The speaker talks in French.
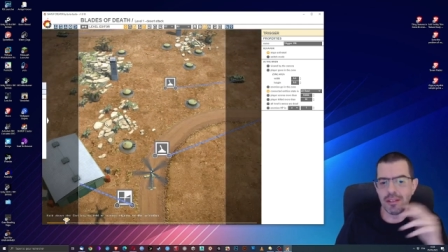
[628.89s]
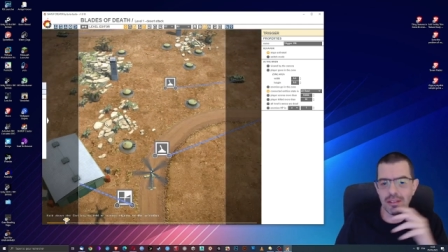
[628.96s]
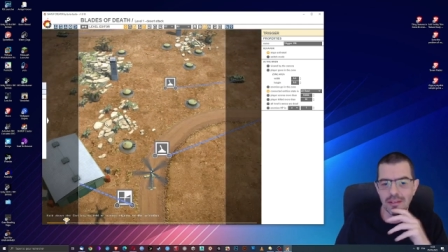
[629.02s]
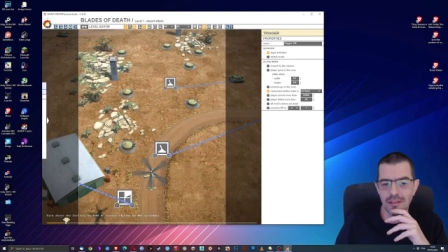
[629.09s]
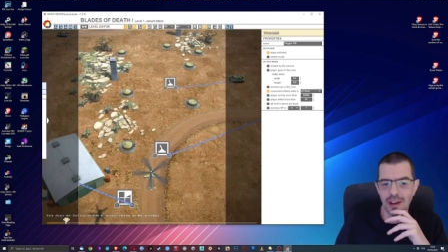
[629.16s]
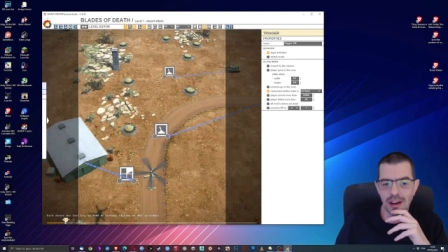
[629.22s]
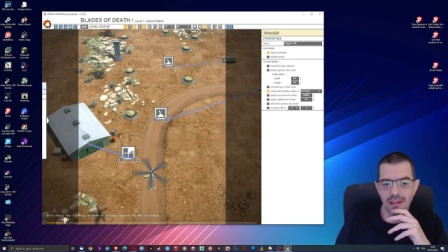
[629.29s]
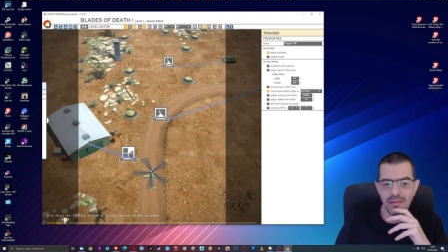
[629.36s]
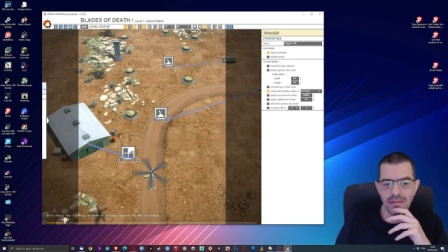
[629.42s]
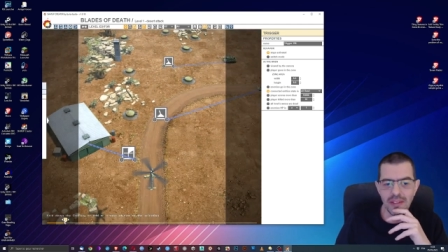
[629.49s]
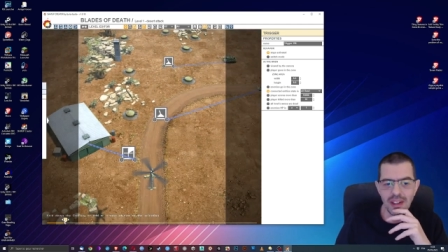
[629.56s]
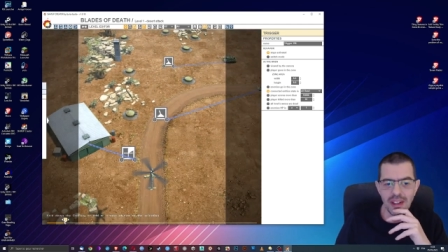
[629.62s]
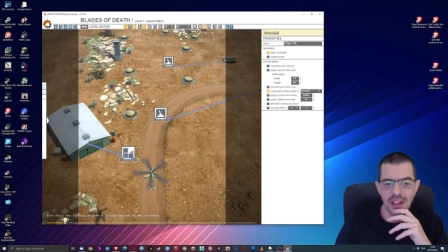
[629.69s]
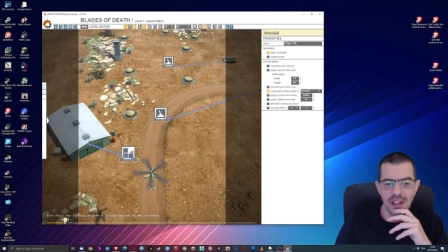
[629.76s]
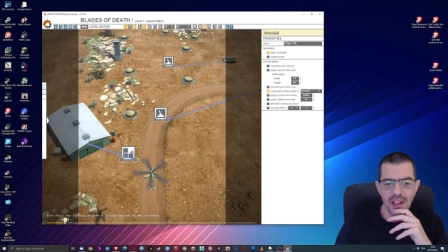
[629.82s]
Voilà.
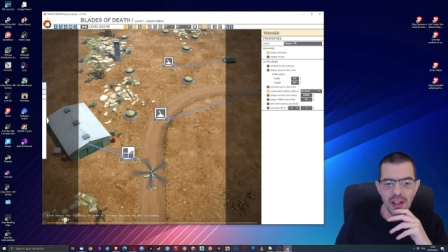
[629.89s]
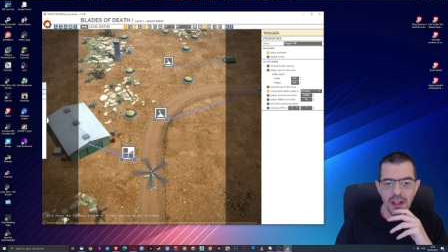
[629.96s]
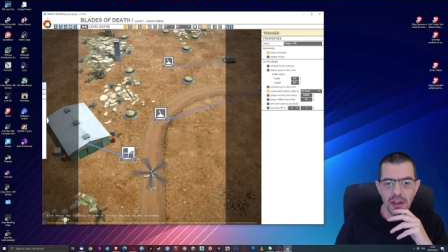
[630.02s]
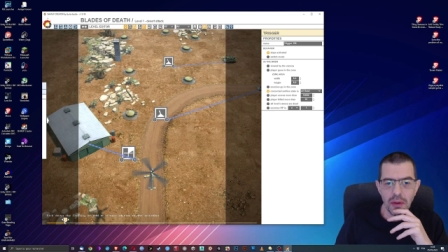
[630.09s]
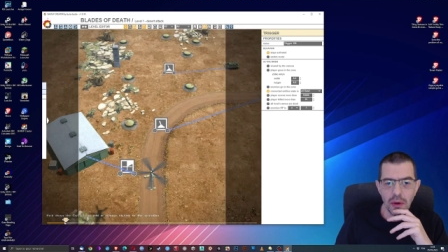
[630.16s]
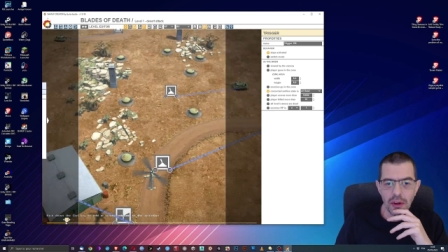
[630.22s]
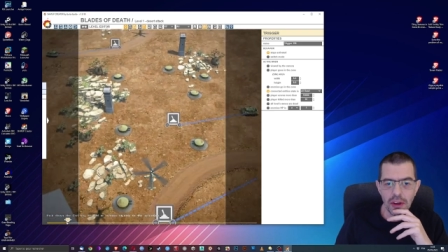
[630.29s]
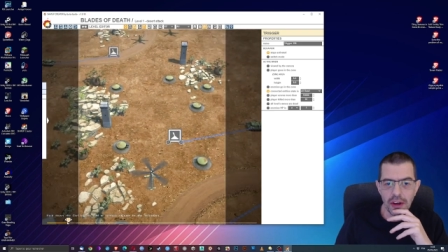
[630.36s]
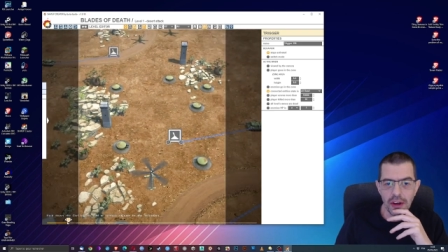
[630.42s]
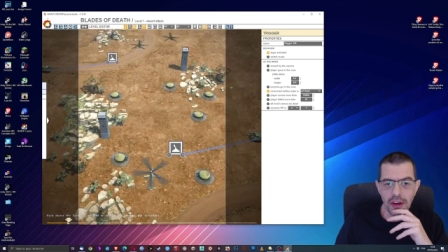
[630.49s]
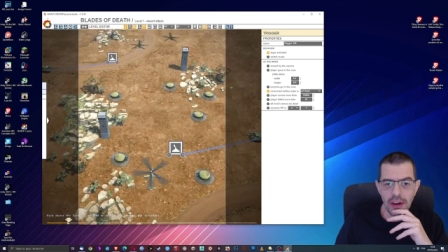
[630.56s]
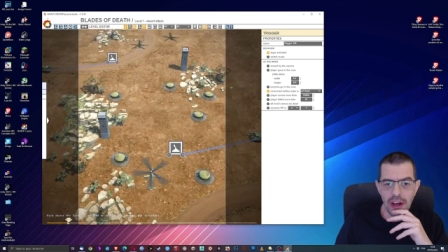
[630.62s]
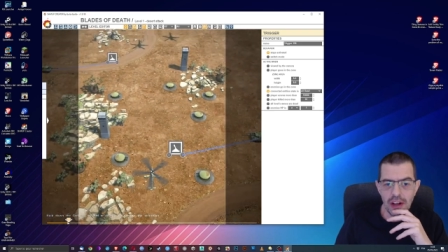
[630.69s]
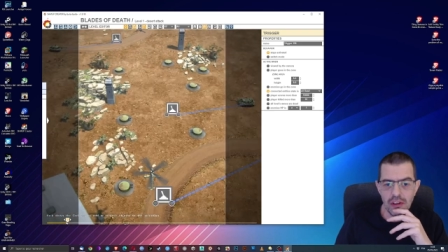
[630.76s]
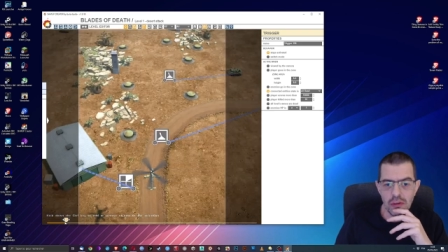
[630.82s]
Donc euh,
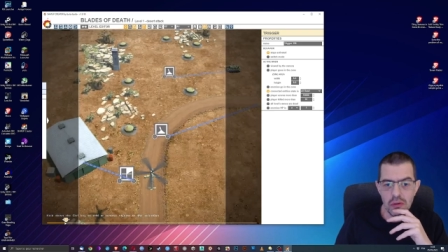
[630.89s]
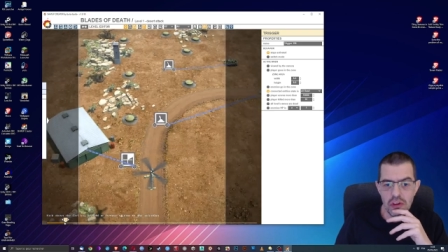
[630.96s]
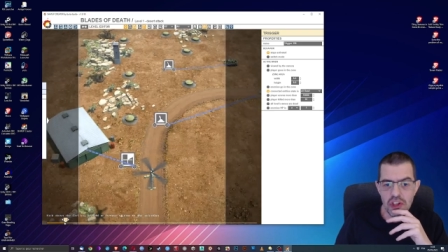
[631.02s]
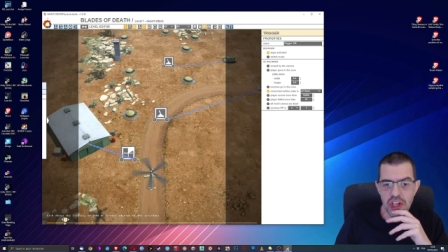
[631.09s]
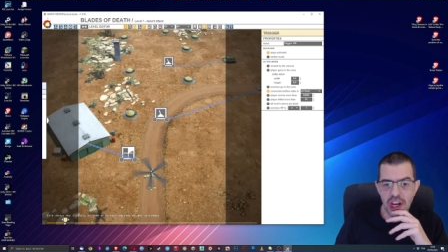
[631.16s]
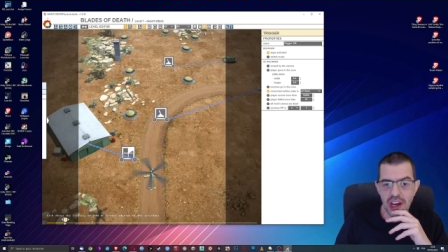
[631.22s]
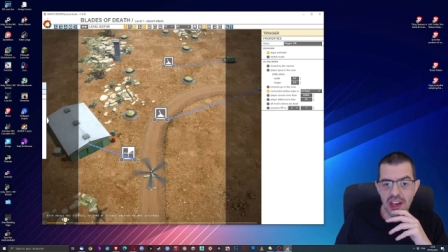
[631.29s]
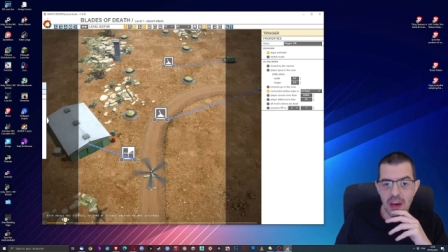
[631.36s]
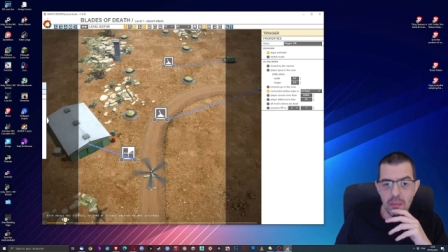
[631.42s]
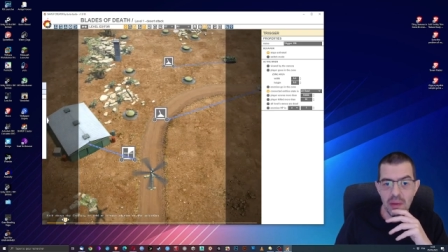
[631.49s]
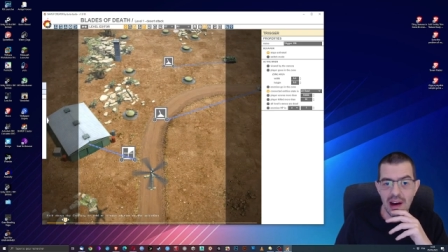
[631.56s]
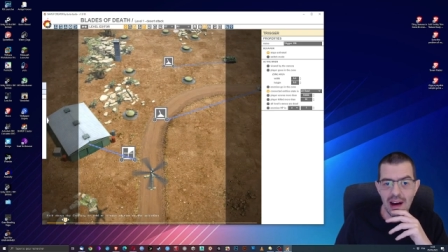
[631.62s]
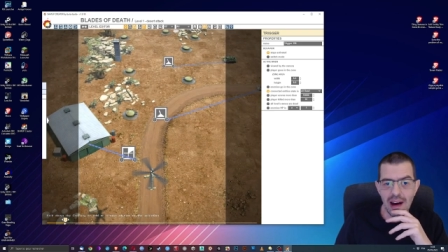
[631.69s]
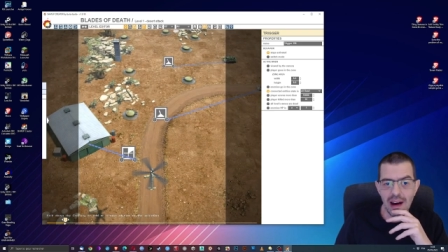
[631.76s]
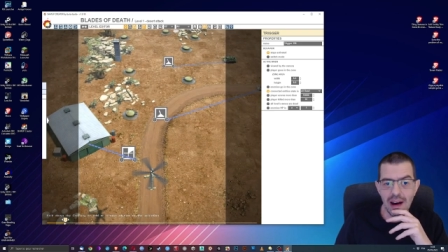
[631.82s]
là-dessus, je dirais, il n'y a
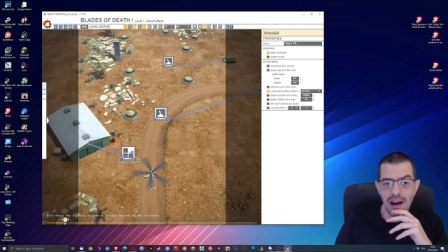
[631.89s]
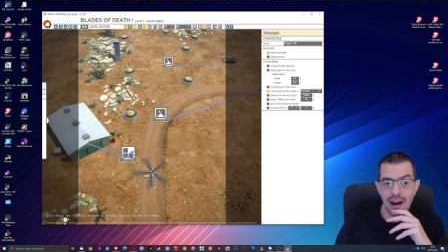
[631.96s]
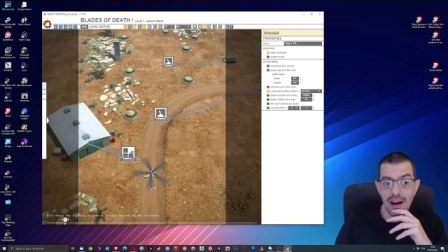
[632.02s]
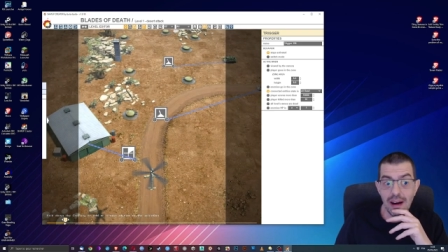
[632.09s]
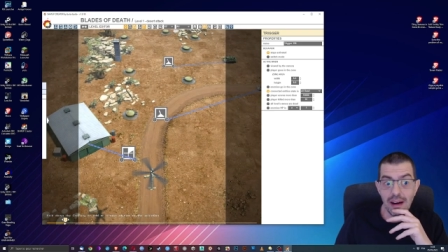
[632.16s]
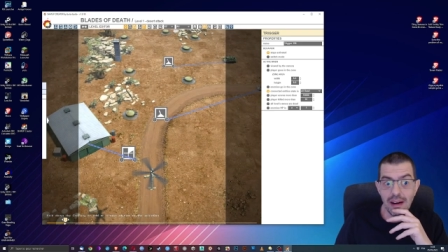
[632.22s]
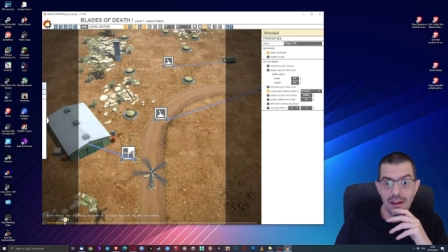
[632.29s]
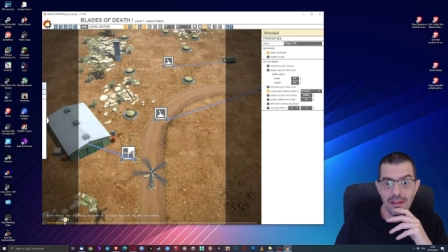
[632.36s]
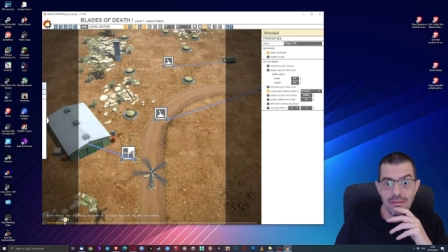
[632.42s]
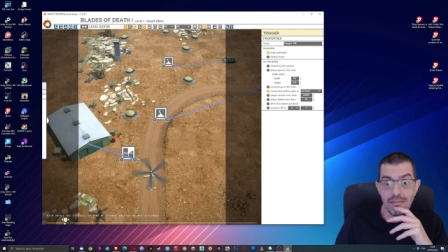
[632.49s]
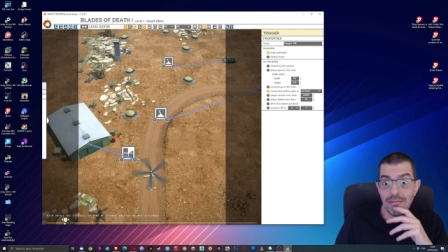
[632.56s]
pas...